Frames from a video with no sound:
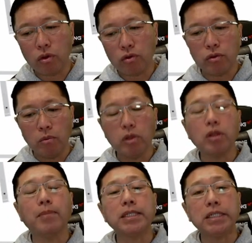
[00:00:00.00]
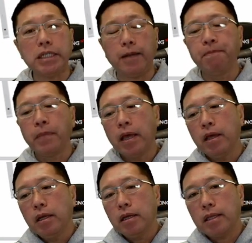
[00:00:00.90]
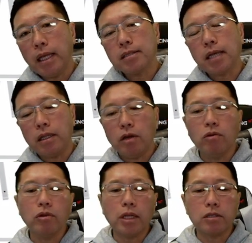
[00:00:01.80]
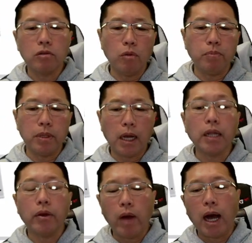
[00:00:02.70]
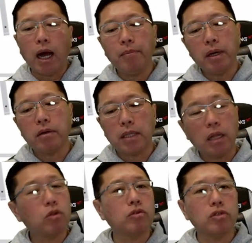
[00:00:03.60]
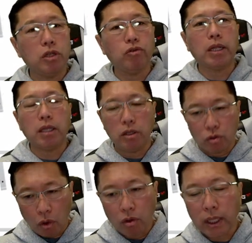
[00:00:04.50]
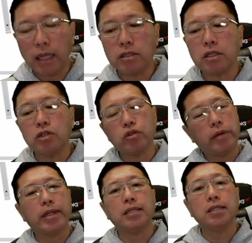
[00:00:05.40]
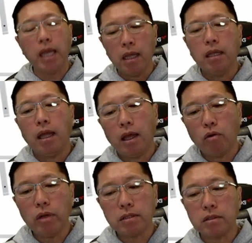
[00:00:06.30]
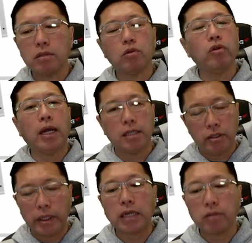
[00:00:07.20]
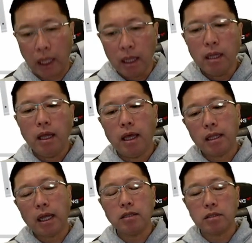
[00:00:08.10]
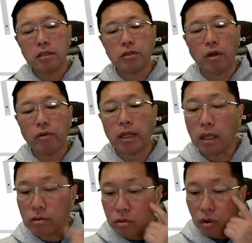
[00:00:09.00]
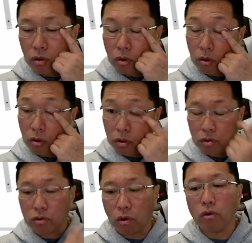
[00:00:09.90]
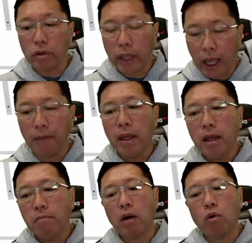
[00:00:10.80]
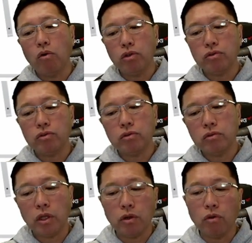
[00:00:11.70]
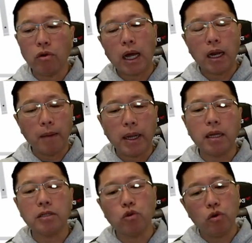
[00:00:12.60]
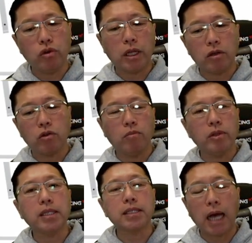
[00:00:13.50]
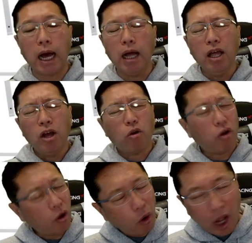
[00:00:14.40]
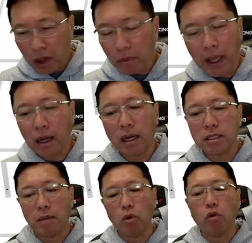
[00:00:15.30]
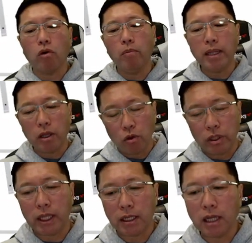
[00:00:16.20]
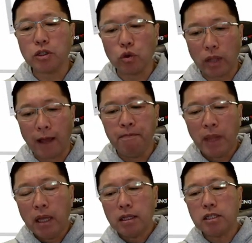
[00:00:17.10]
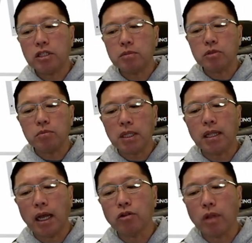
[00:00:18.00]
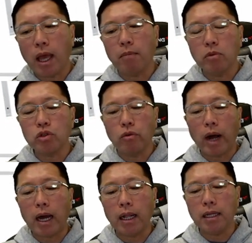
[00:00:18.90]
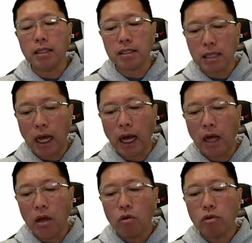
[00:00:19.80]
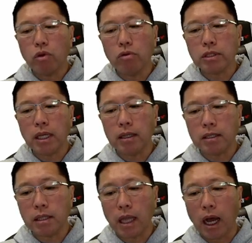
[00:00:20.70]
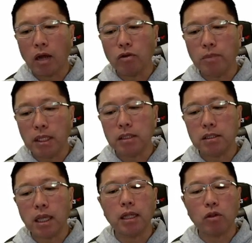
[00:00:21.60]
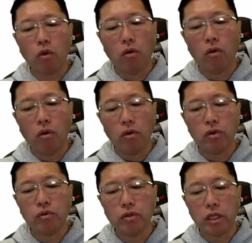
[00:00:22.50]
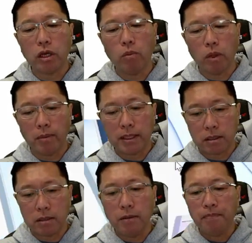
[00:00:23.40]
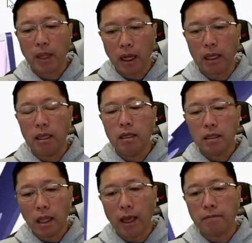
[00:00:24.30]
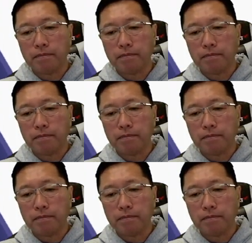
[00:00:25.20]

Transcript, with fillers: うふうに思ってますし、現在日本のデスクトップの中では iMac がダントツに売れていると。単一機種ではですね、OS という話ではなくて、え単一機種では売れているというところで、まあ、こういう色のカラーバリエーション用意できると思うんですが、これ他のメーカーじゃもうここまで用意できないですよね。で、実物見てないので、もちろんわからないんですが、これ当然ですね、アルミ製だというふうに思います。はい。で、